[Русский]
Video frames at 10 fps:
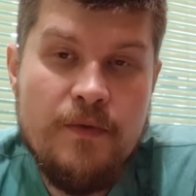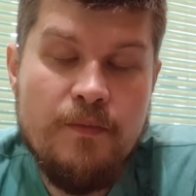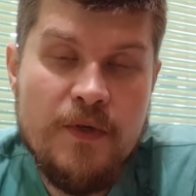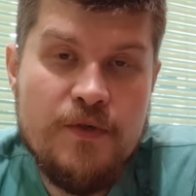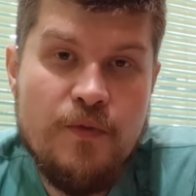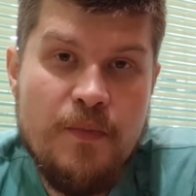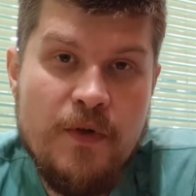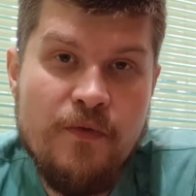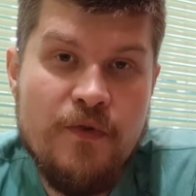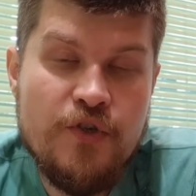
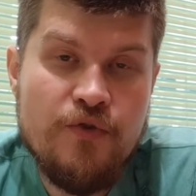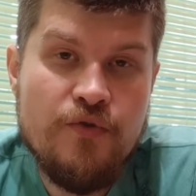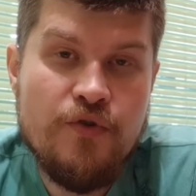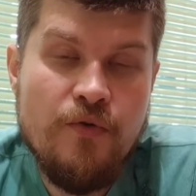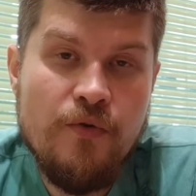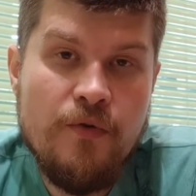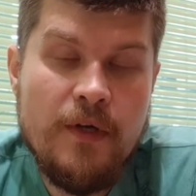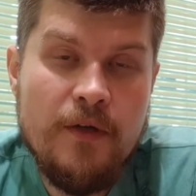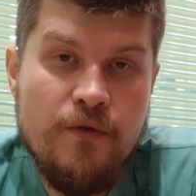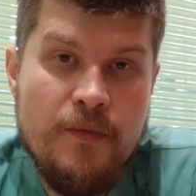поступил в Высшую школу
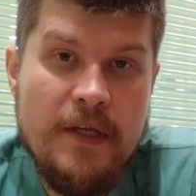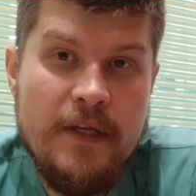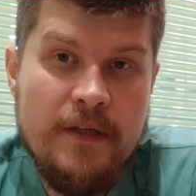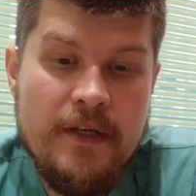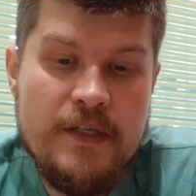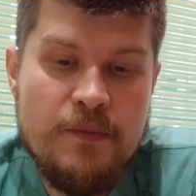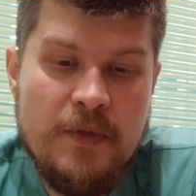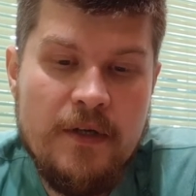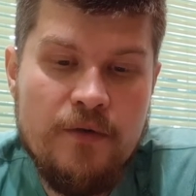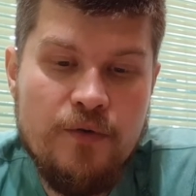экономики на
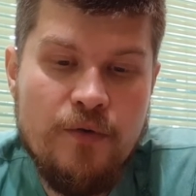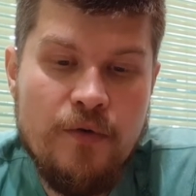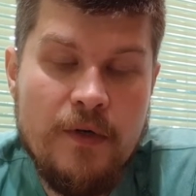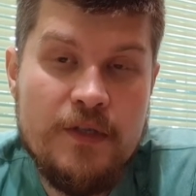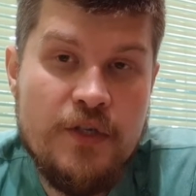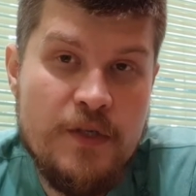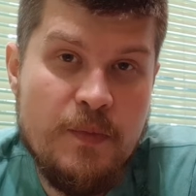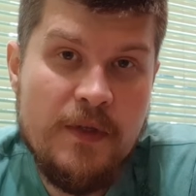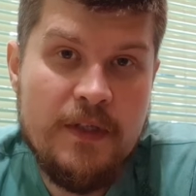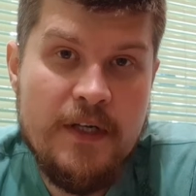аспирантуру, а через
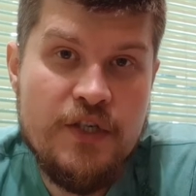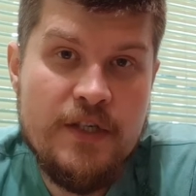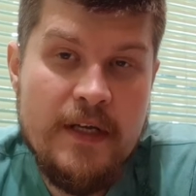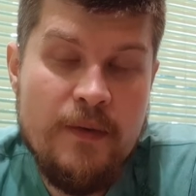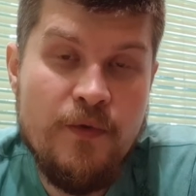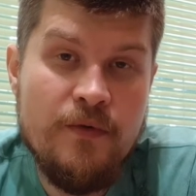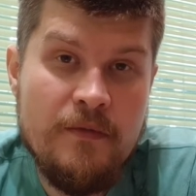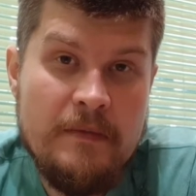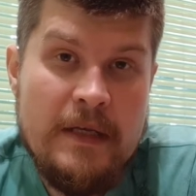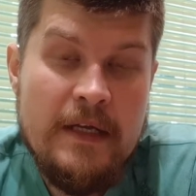полтора часа ему
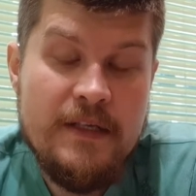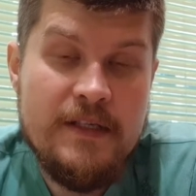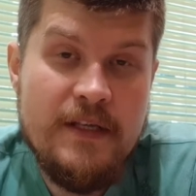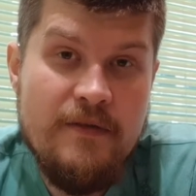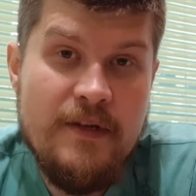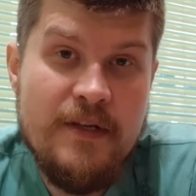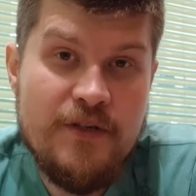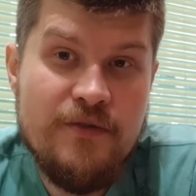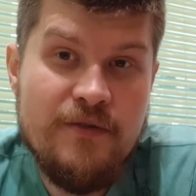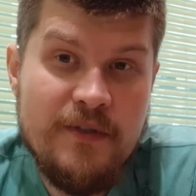заявили,
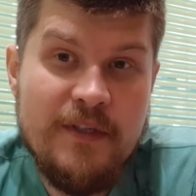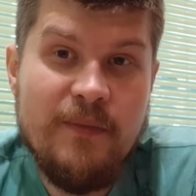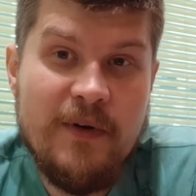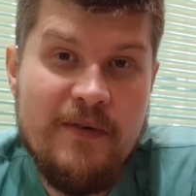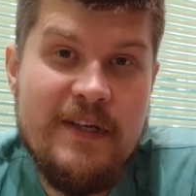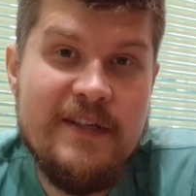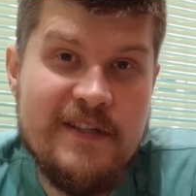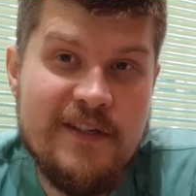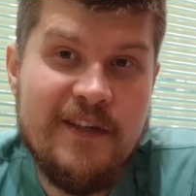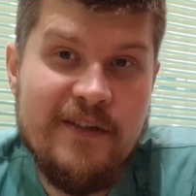что это направление
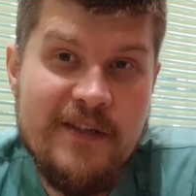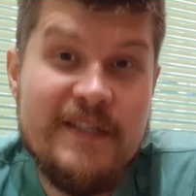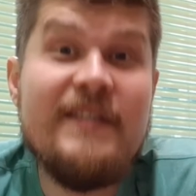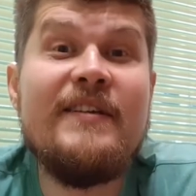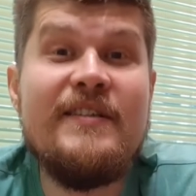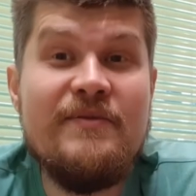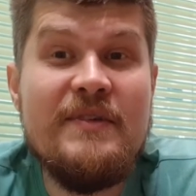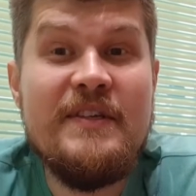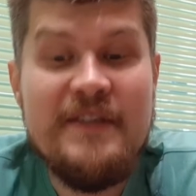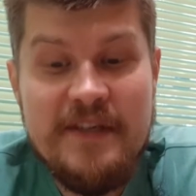закрылось.
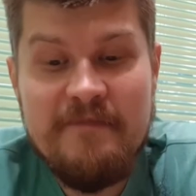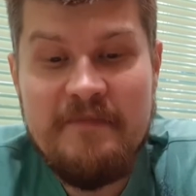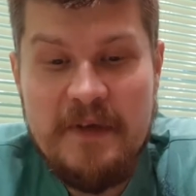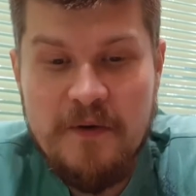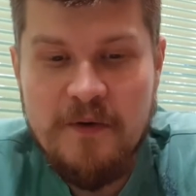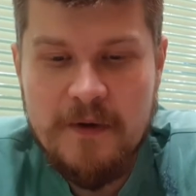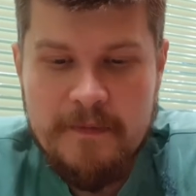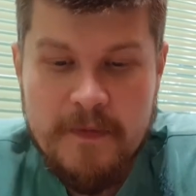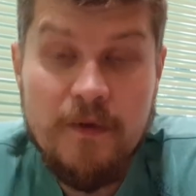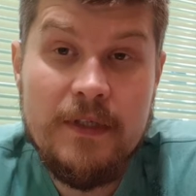Извините, Егор.
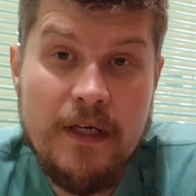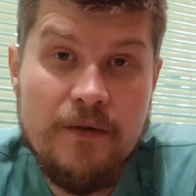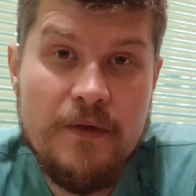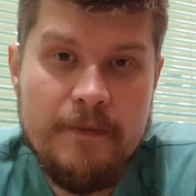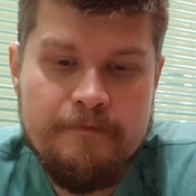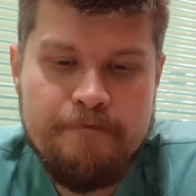Вот так вот.